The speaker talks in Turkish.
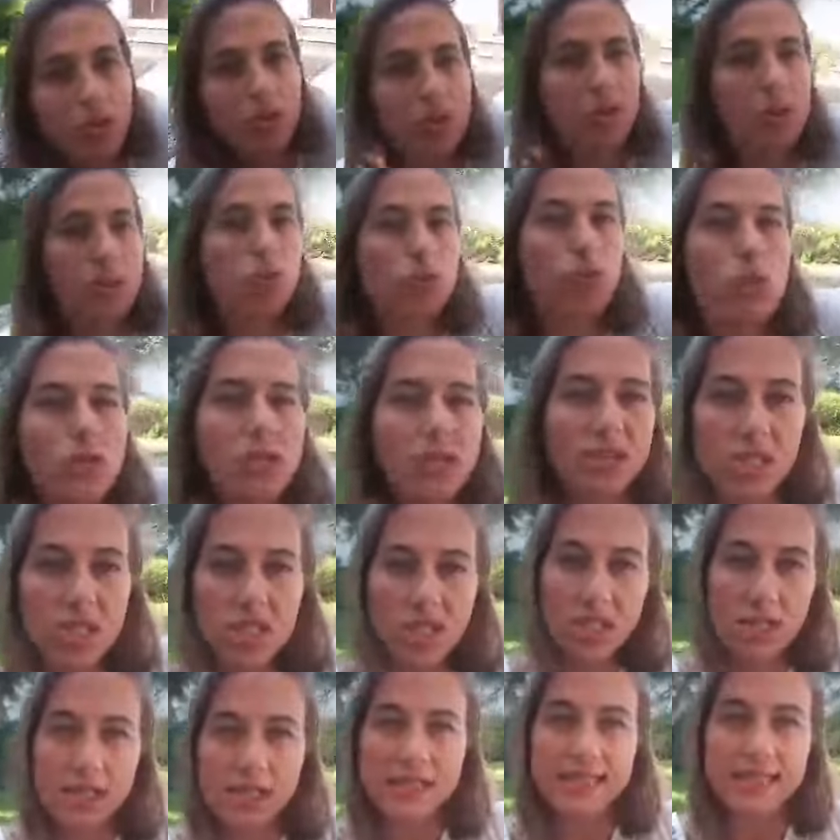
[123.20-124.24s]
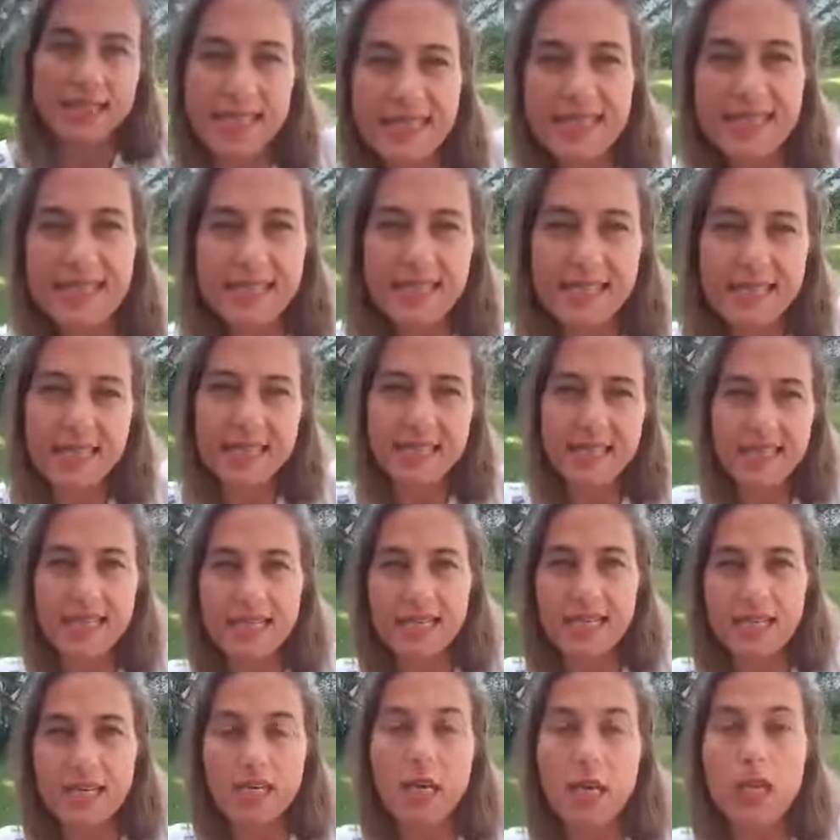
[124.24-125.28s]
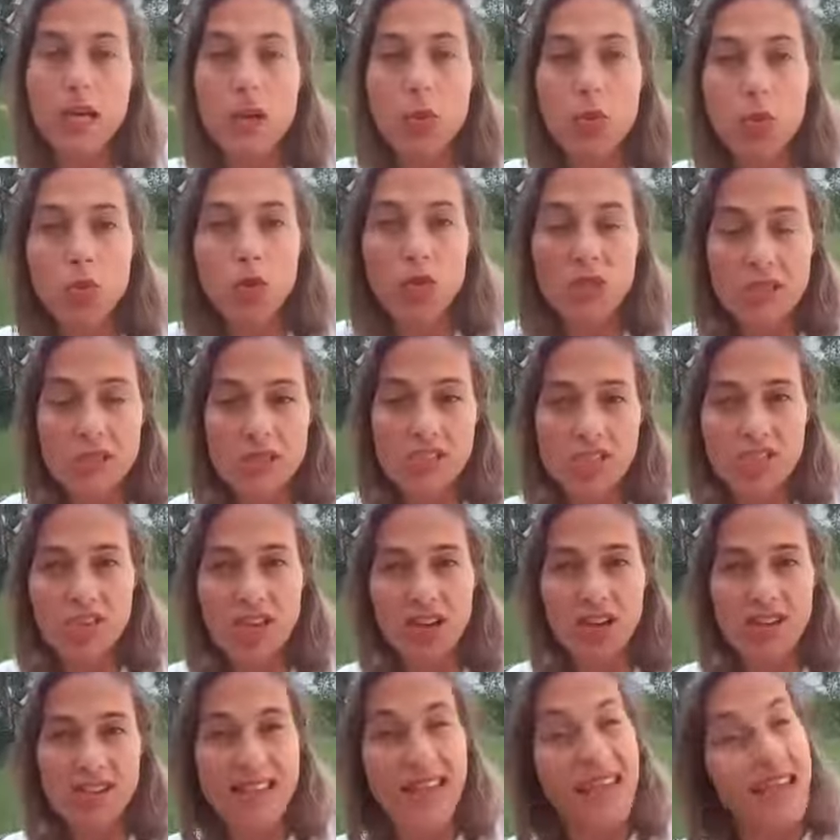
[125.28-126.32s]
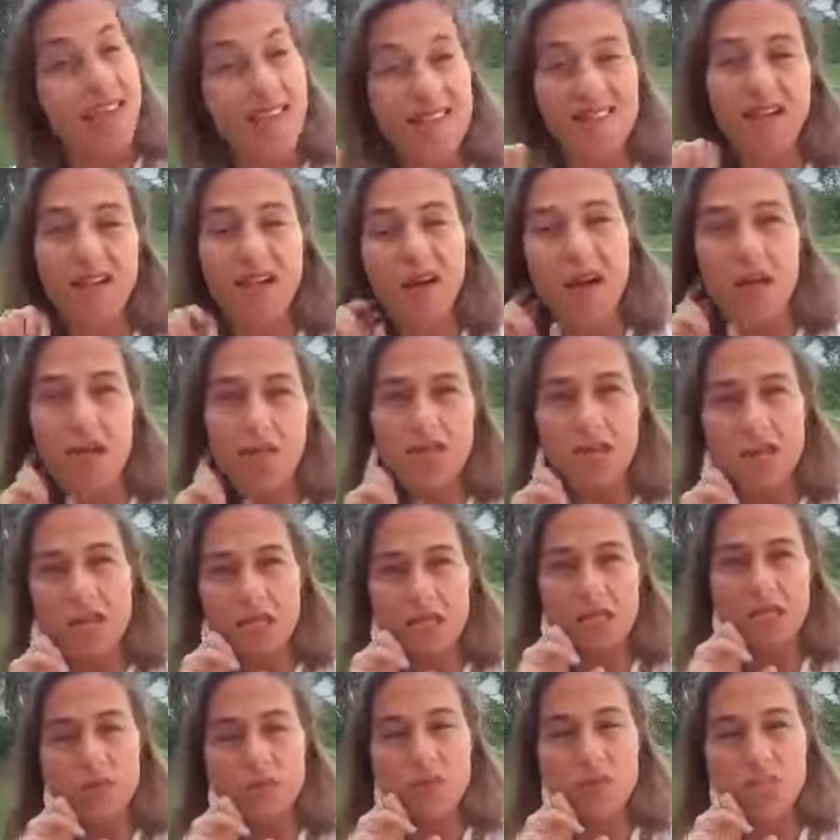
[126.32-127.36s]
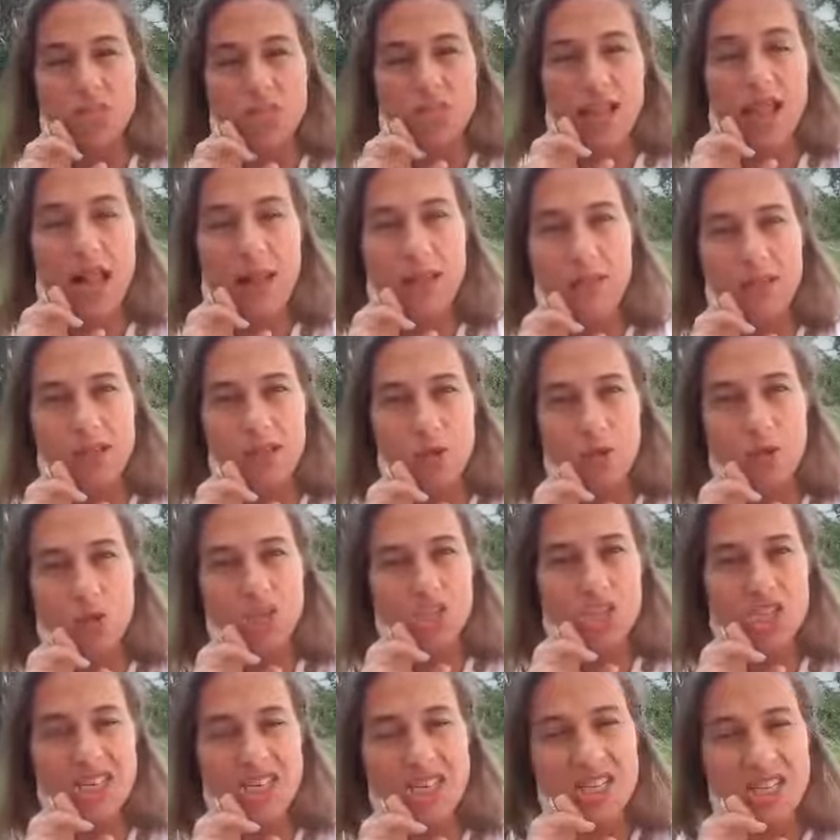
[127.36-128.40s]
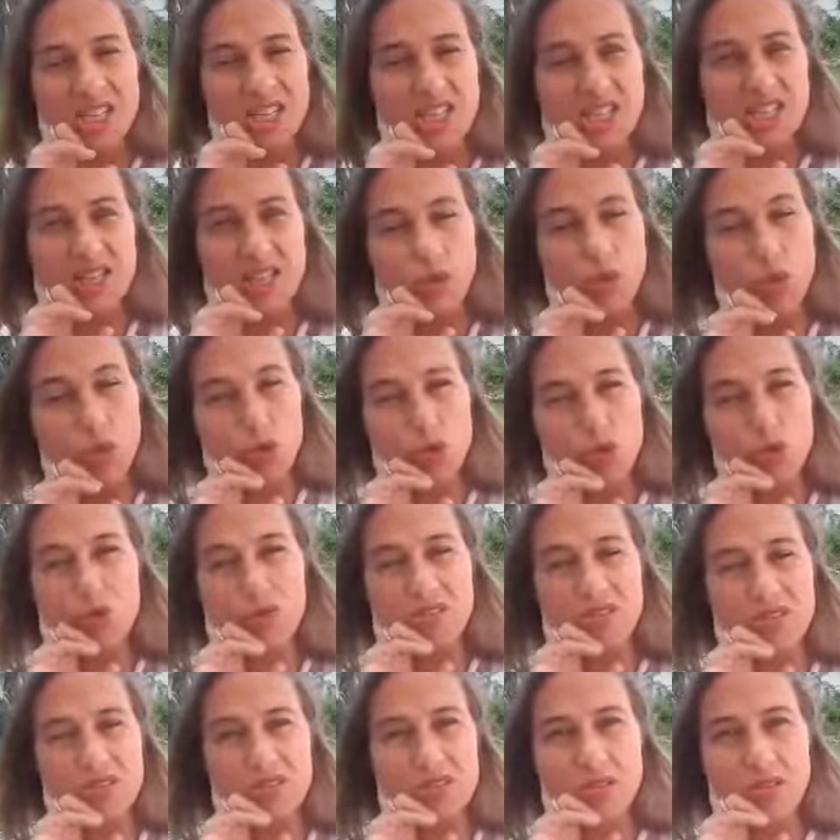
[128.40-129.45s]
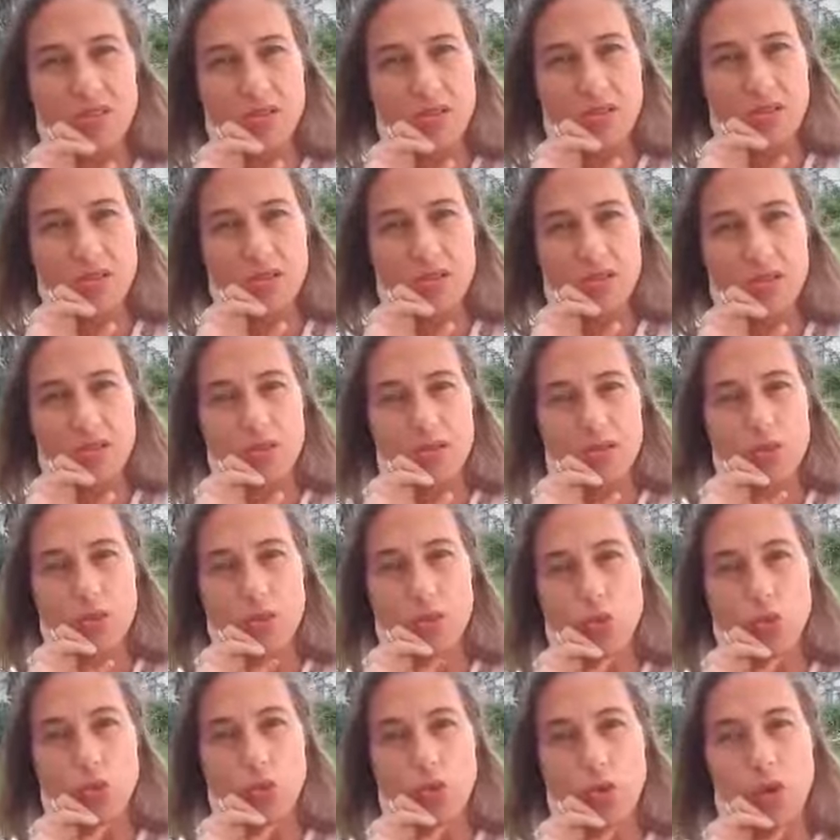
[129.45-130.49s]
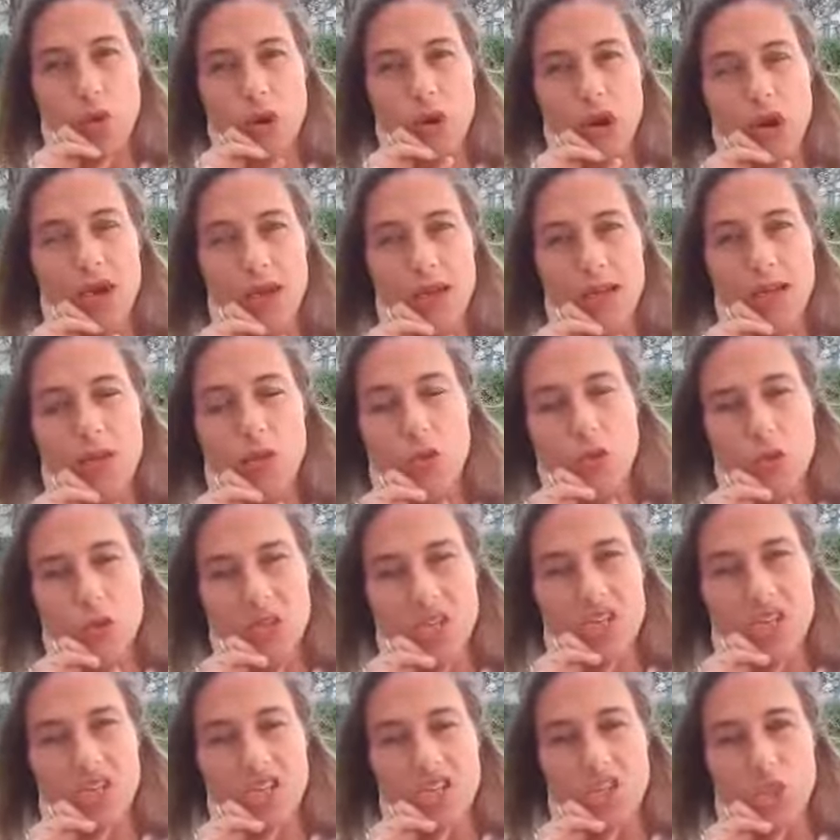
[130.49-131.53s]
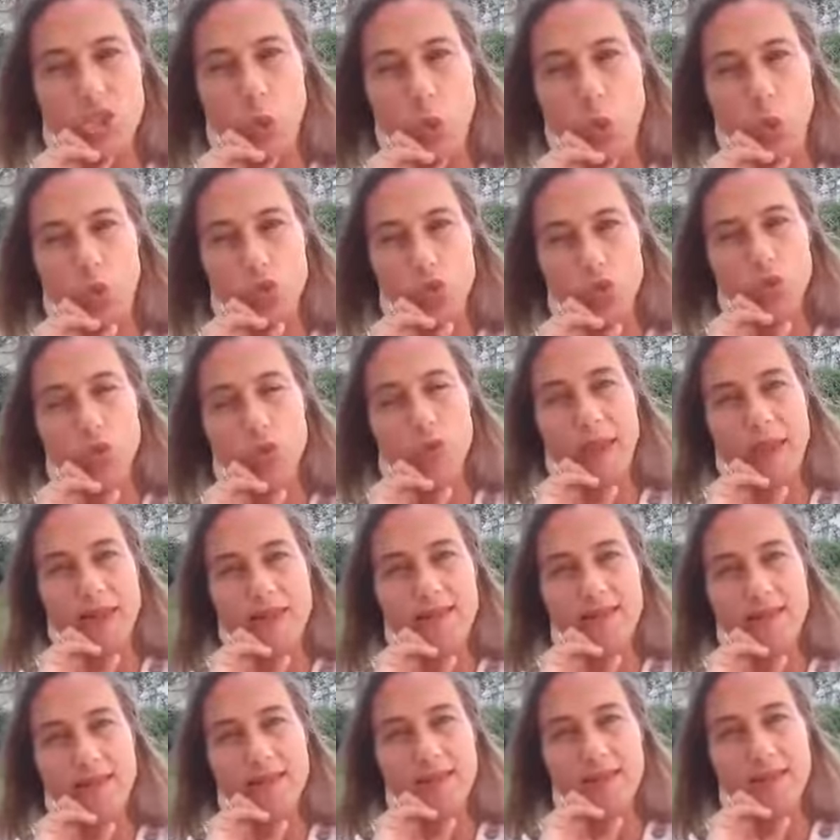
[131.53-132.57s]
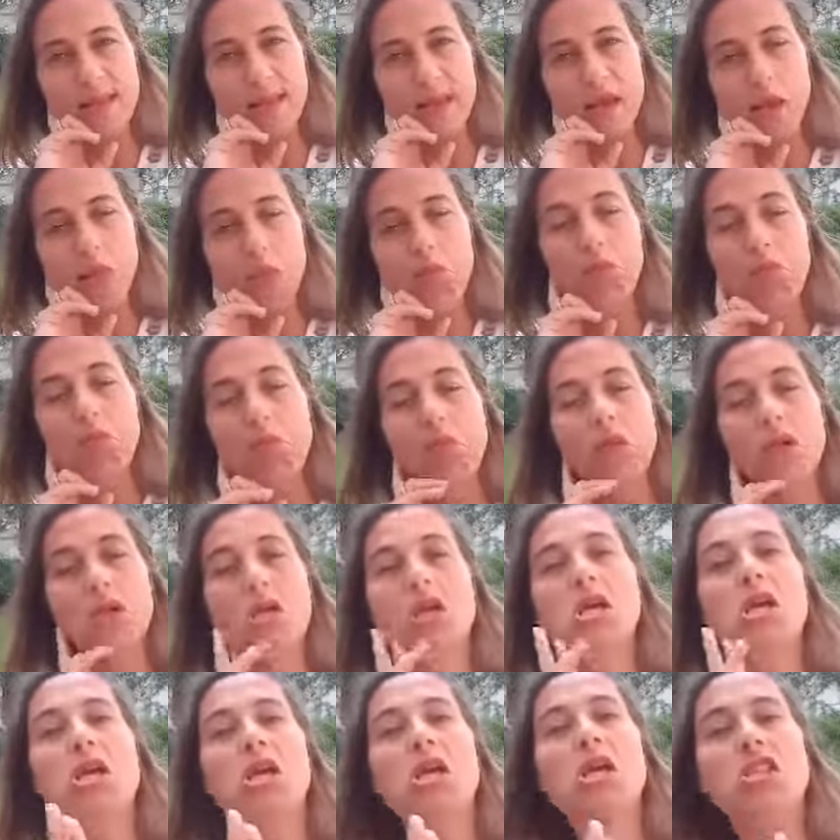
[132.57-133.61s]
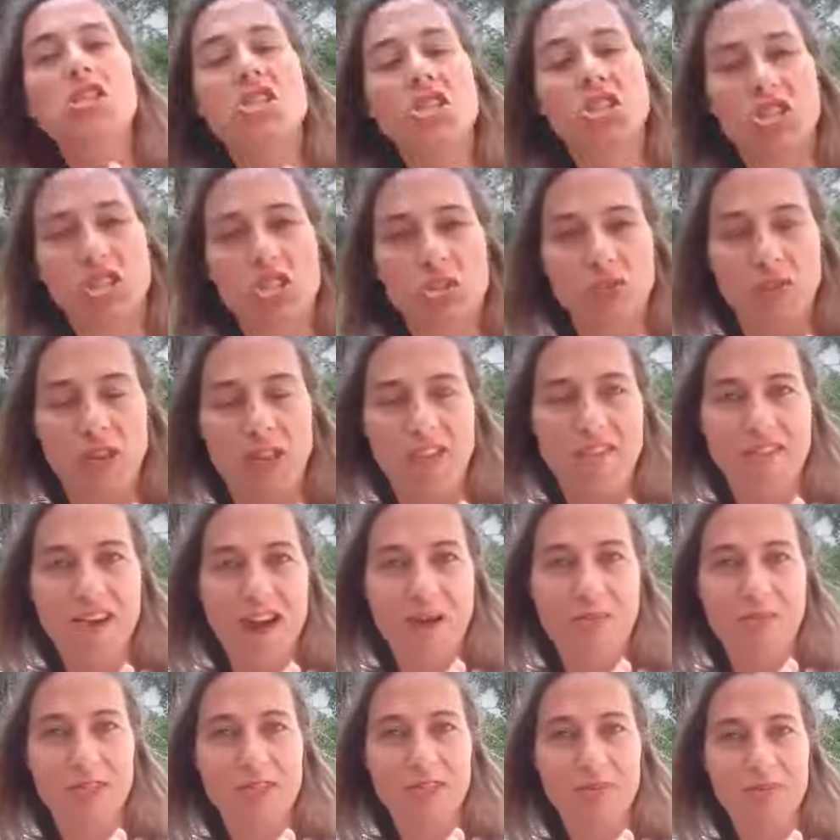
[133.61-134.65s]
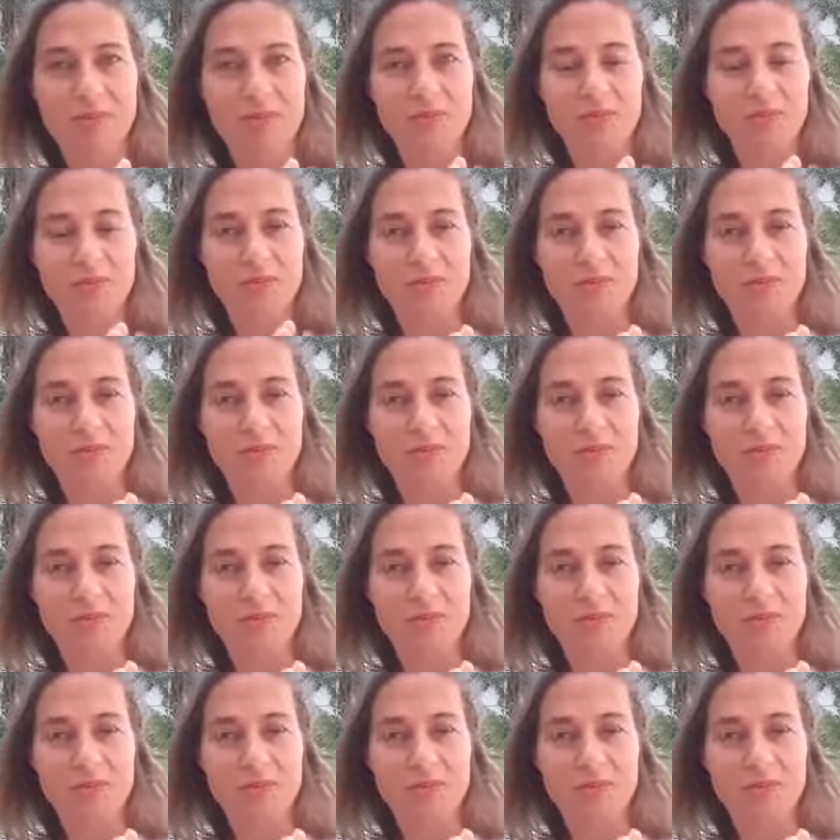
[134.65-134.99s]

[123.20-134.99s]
dedim bu kızcağıza yazık. Bu kızcağız evde kavga etmiş gelmeden önce eşiyle. Kötü bir e, ruhu, hali ruhiye içinde olduğu belli diye. Hiç yanıt bile vermedim.